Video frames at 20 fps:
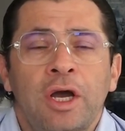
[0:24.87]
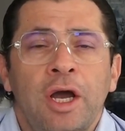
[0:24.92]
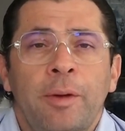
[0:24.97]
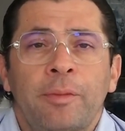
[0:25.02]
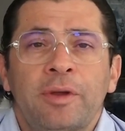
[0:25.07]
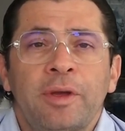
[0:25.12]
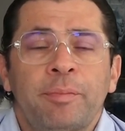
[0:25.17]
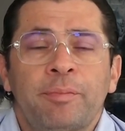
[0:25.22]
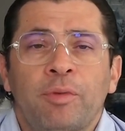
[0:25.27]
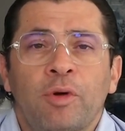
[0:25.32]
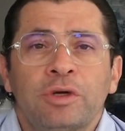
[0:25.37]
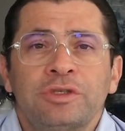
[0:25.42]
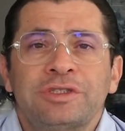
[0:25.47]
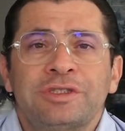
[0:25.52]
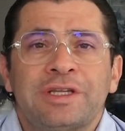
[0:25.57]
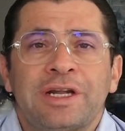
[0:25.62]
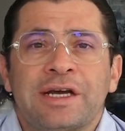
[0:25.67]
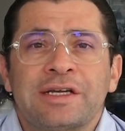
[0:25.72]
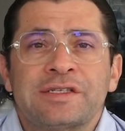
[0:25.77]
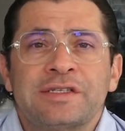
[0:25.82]
porque pode
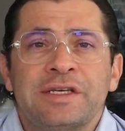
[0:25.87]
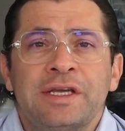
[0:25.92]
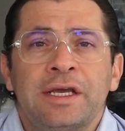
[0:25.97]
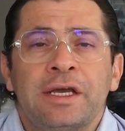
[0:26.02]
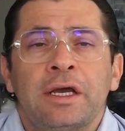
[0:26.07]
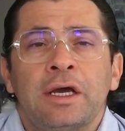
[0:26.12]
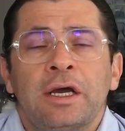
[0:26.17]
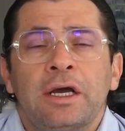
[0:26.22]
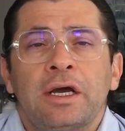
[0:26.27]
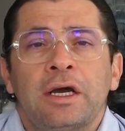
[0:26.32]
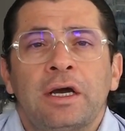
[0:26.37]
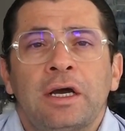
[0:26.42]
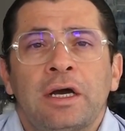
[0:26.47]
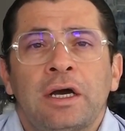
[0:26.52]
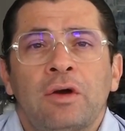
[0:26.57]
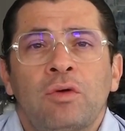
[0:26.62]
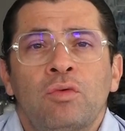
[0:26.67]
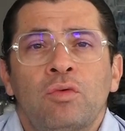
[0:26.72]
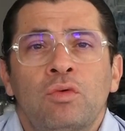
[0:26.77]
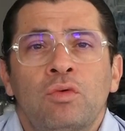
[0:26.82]
trazer
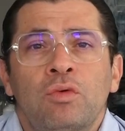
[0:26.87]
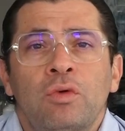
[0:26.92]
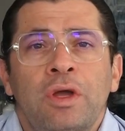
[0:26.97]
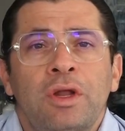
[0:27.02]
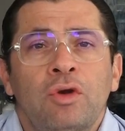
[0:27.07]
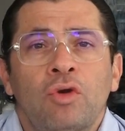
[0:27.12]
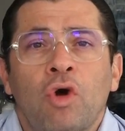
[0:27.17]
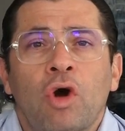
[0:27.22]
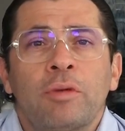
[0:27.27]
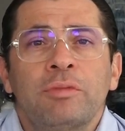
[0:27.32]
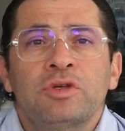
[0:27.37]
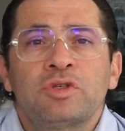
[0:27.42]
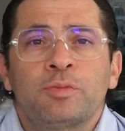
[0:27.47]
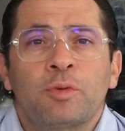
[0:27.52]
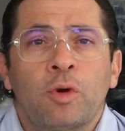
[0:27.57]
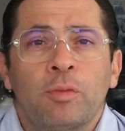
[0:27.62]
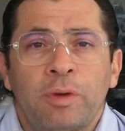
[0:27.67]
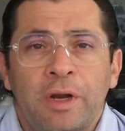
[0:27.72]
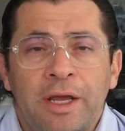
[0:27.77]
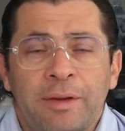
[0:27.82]
uh, um, enormes
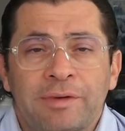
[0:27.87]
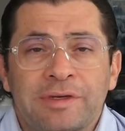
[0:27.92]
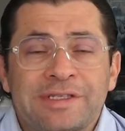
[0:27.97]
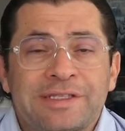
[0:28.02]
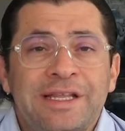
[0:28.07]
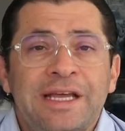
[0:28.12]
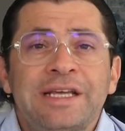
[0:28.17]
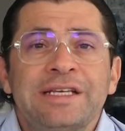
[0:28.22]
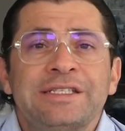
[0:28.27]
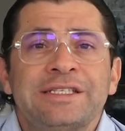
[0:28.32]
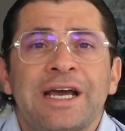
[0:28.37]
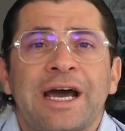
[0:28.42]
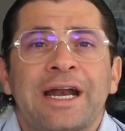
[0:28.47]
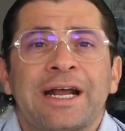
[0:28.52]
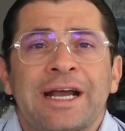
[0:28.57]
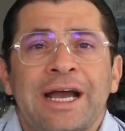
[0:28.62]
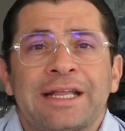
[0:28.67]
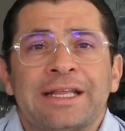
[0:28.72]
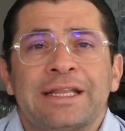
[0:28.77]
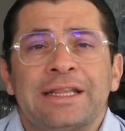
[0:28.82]
problemas, desde a
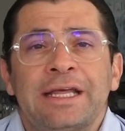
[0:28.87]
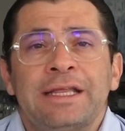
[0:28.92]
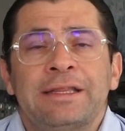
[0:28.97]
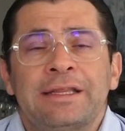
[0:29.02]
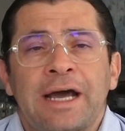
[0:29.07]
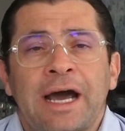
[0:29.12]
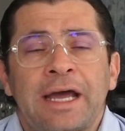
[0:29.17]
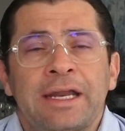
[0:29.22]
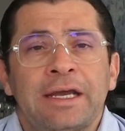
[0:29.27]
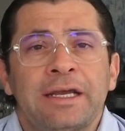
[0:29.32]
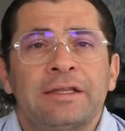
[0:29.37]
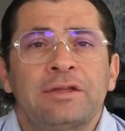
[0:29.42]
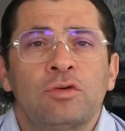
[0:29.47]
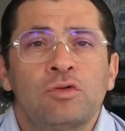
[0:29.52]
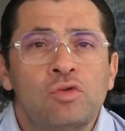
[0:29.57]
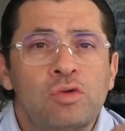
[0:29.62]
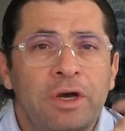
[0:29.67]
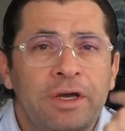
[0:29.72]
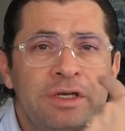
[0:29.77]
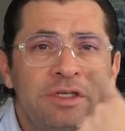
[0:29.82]
arcada dentária, então
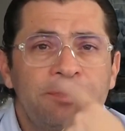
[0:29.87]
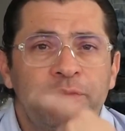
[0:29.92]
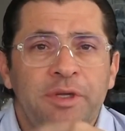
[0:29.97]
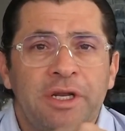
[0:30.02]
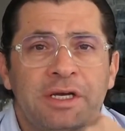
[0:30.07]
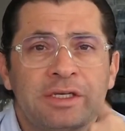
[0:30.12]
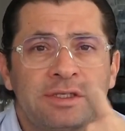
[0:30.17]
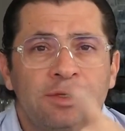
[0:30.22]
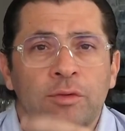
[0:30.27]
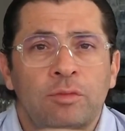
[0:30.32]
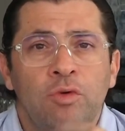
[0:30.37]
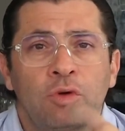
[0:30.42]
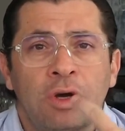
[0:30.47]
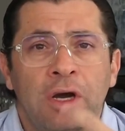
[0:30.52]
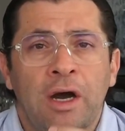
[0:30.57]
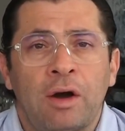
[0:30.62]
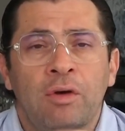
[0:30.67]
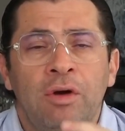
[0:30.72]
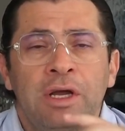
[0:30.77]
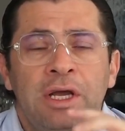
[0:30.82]
com a respiração
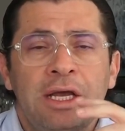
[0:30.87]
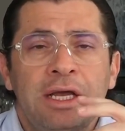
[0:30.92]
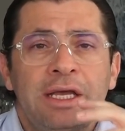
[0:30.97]
bucal,